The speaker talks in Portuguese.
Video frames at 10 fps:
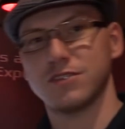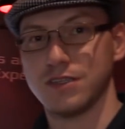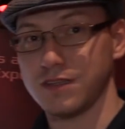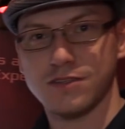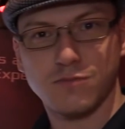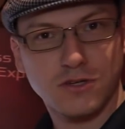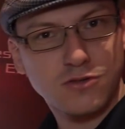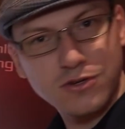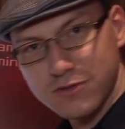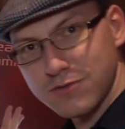de, de,
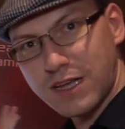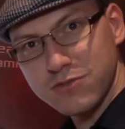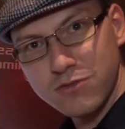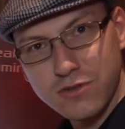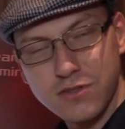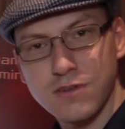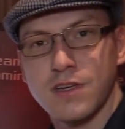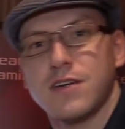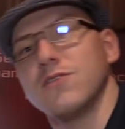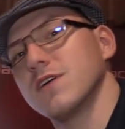monitores um do lado do outro,
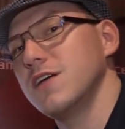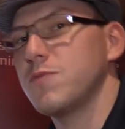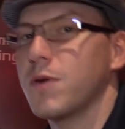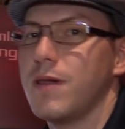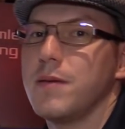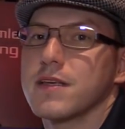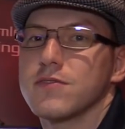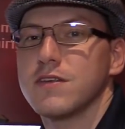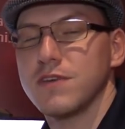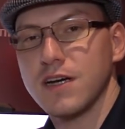o grande problema é que
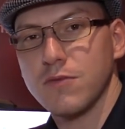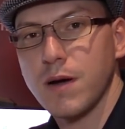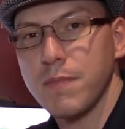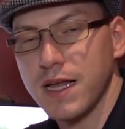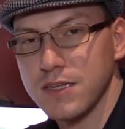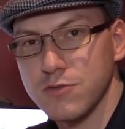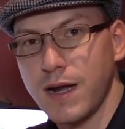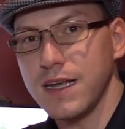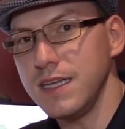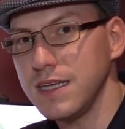você fica com uma bela de
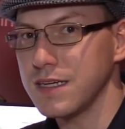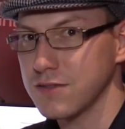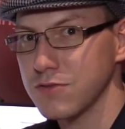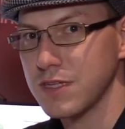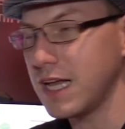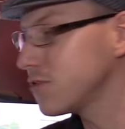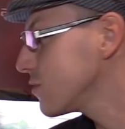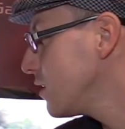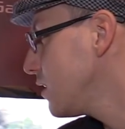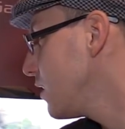uma linha dos
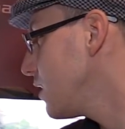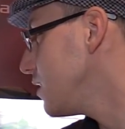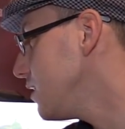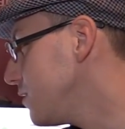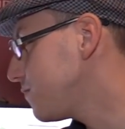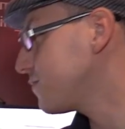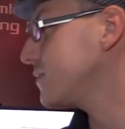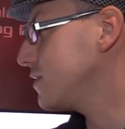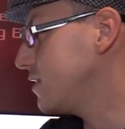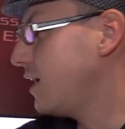lados. E
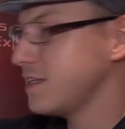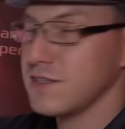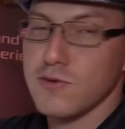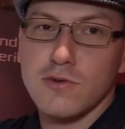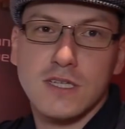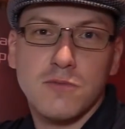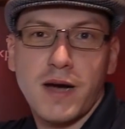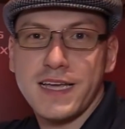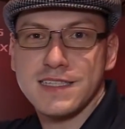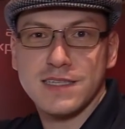essa é a solução
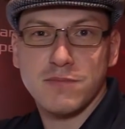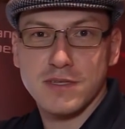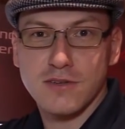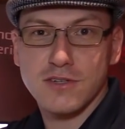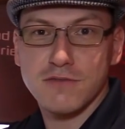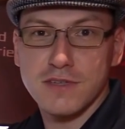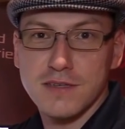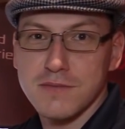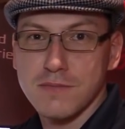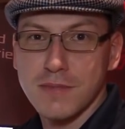mais simples que eu já
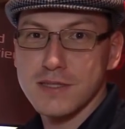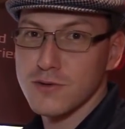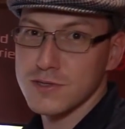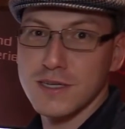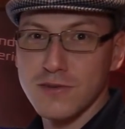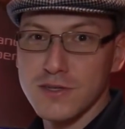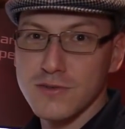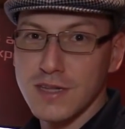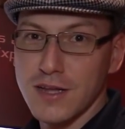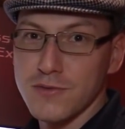vi, mas eu gostei do
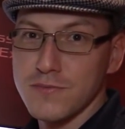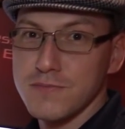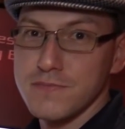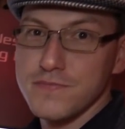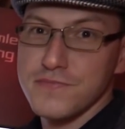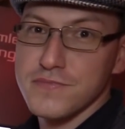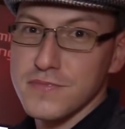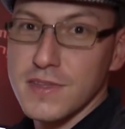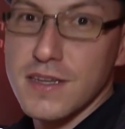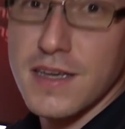resultado.
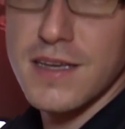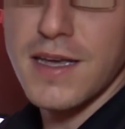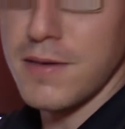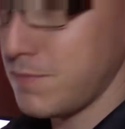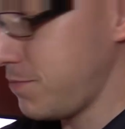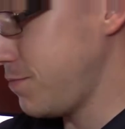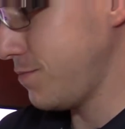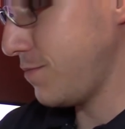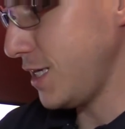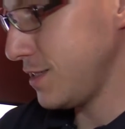É
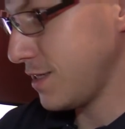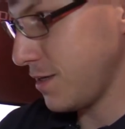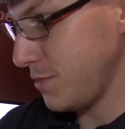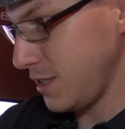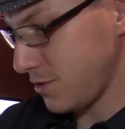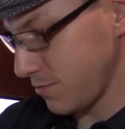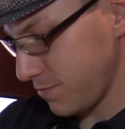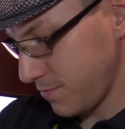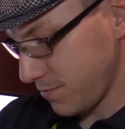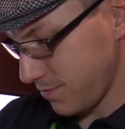basicamente um,
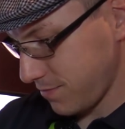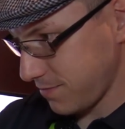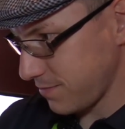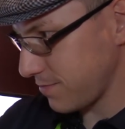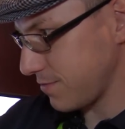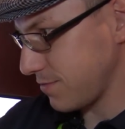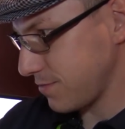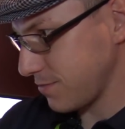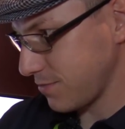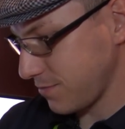
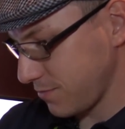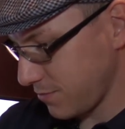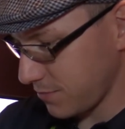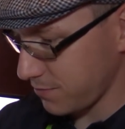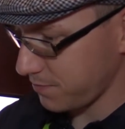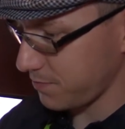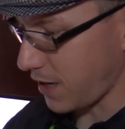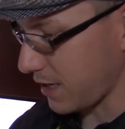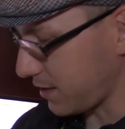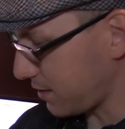um, um
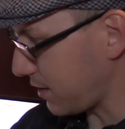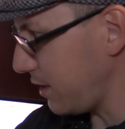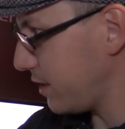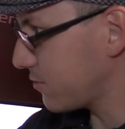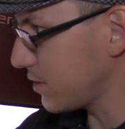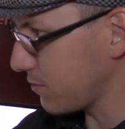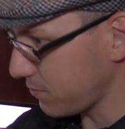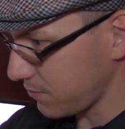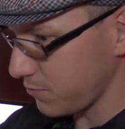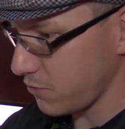acrílico, não,
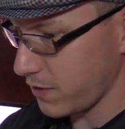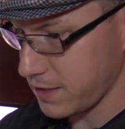muito